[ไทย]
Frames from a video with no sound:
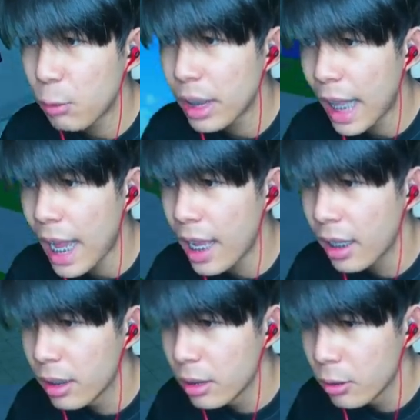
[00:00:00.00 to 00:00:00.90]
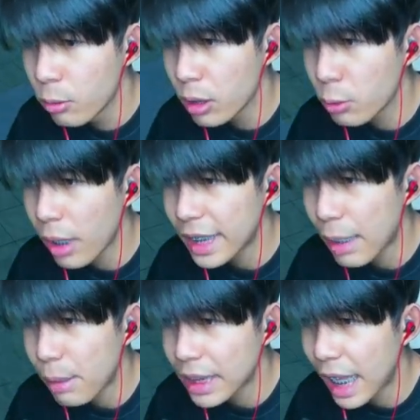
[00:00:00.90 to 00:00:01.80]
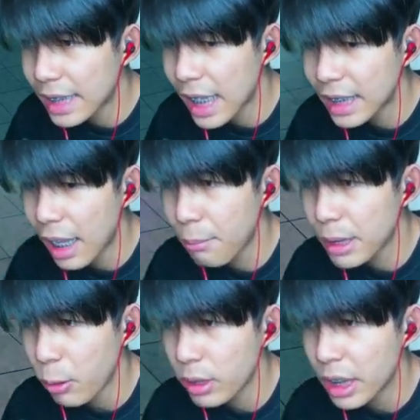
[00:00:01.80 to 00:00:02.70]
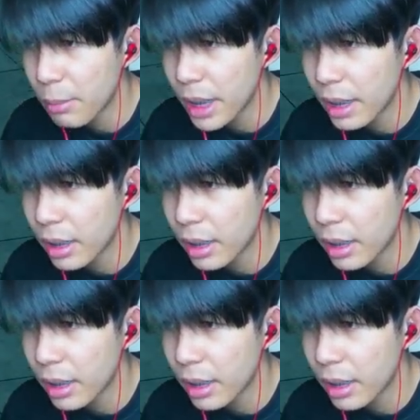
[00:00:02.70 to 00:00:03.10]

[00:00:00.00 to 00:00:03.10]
กแล้วกูจะสู้ใครได้บ้างนี่ฮะซันเนี่ยมีแต่คนหนีพี่